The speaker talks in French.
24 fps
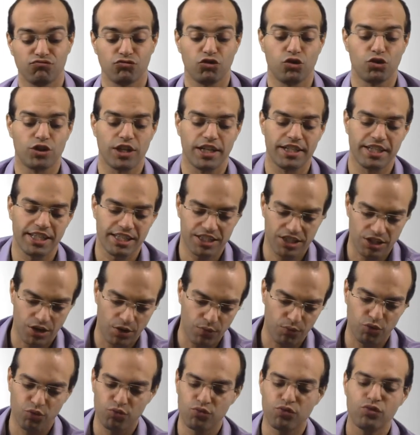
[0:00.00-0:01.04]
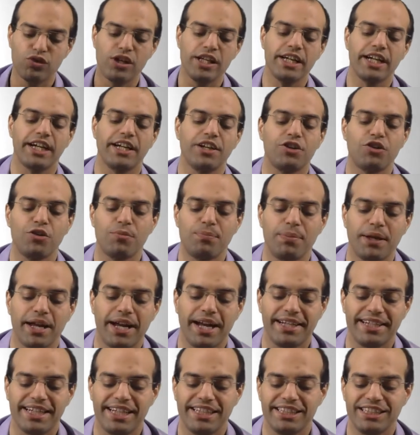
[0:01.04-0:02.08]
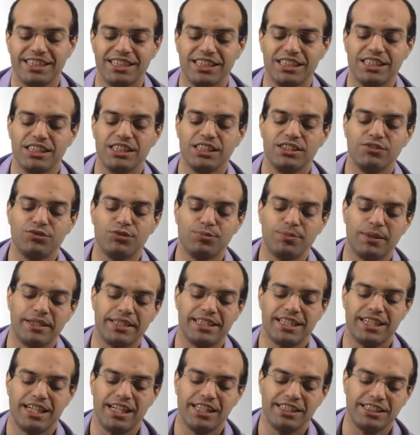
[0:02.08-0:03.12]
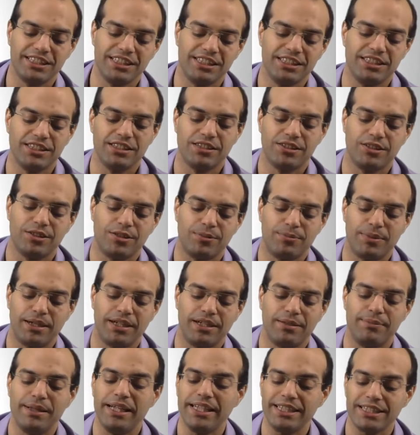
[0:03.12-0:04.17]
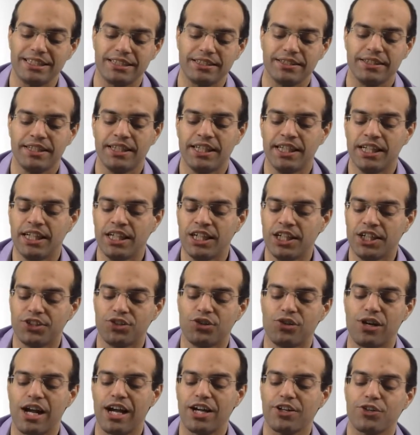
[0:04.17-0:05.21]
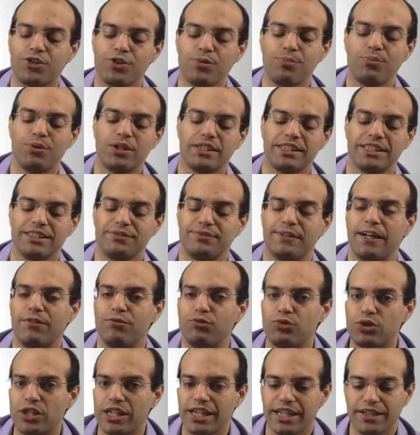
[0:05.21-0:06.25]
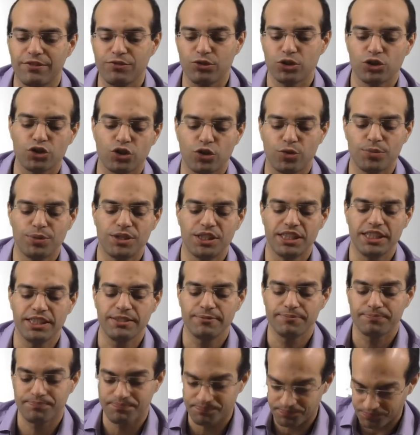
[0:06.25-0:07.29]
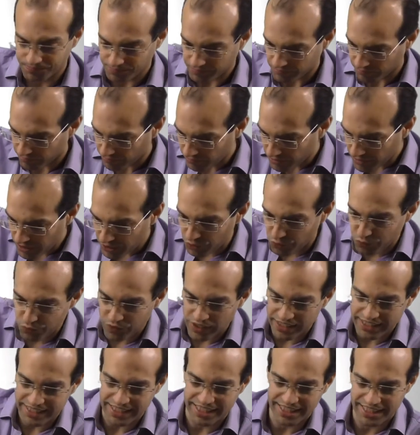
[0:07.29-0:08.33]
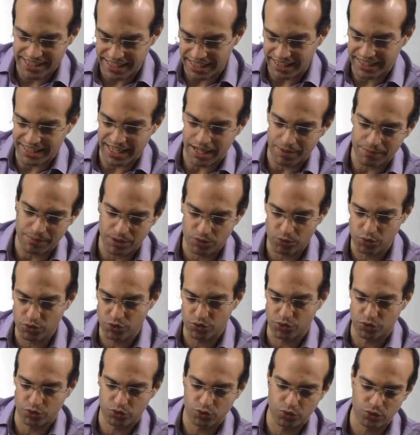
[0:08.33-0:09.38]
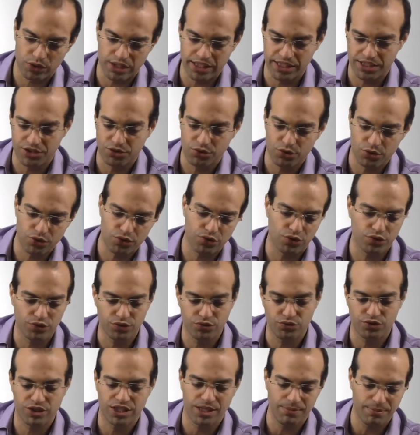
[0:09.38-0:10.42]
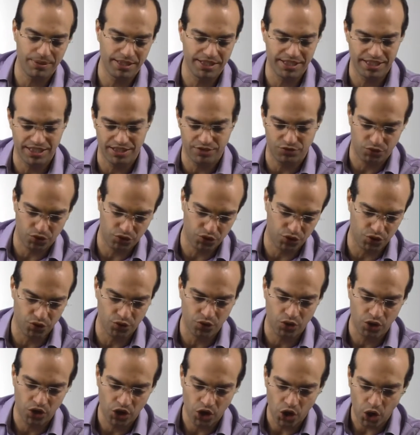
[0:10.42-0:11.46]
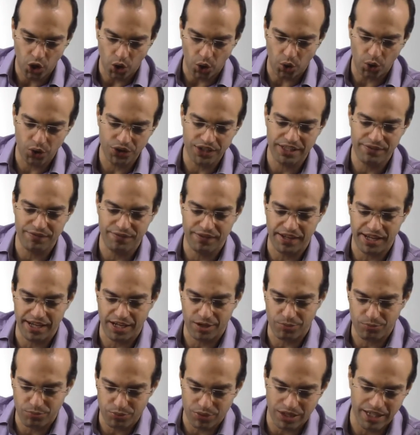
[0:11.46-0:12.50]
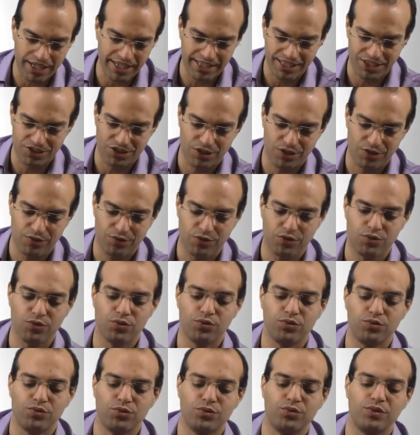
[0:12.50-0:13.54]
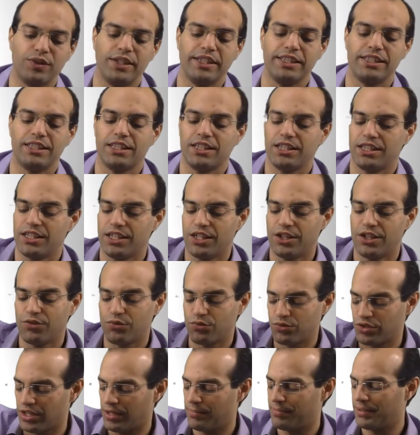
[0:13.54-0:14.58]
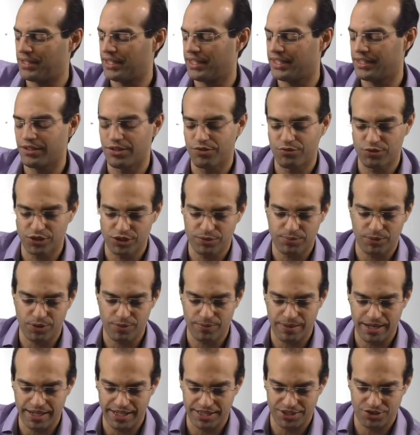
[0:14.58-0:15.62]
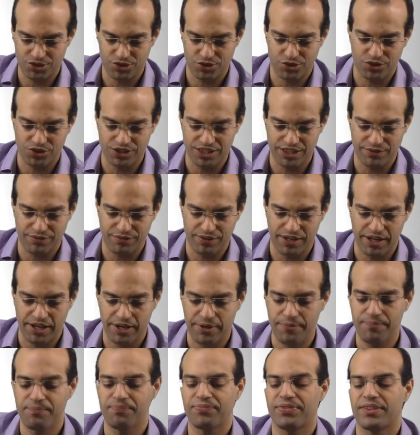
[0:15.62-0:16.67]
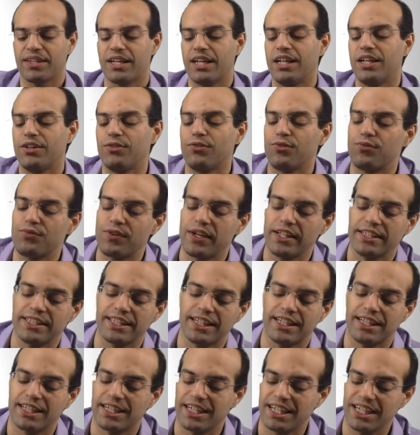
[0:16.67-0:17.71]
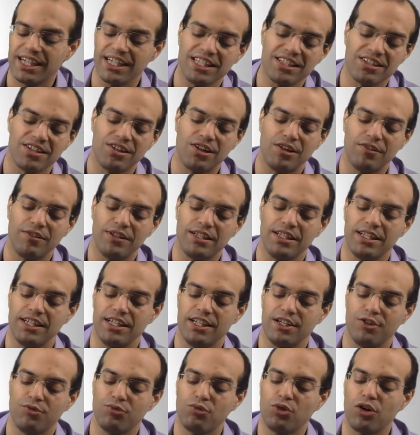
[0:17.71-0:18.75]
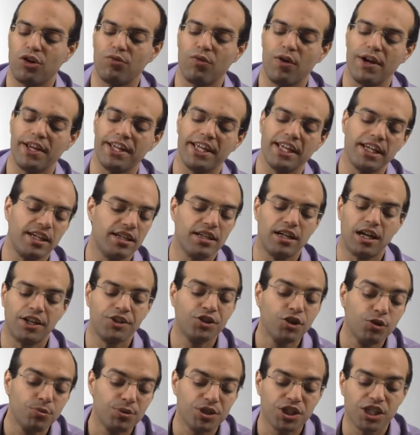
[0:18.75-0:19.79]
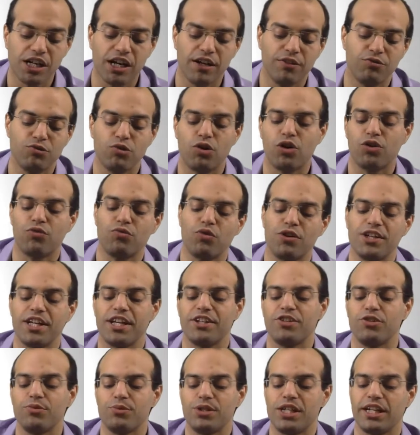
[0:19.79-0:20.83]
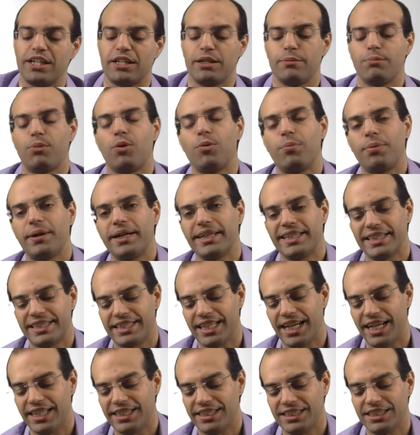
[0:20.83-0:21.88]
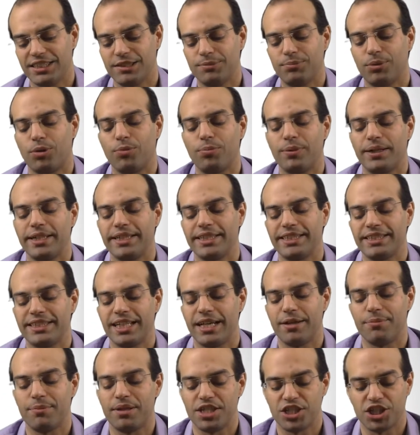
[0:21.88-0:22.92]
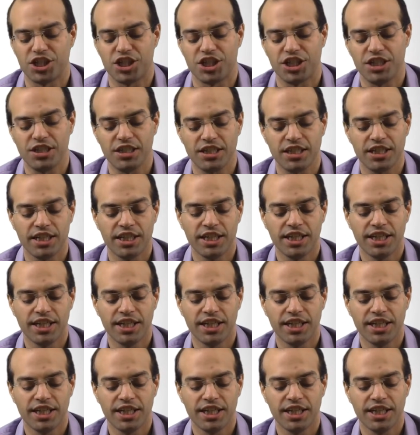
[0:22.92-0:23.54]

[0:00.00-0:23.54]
Donc un exemple, vous voulez récupérer un ID, vous passez l'ID en paramètre. $q.dfr, vous créez votre objet, vous faites un set timeout, donc toutes les deux secondes, vous appelez cette fonction. odfr.resolve, vous faites vous appelez votre promise sur ODFR, vous faites un resolve et vous renvoyez un objet, là vous renvoyez un objet avec les propriétés ID, propriétés MSG,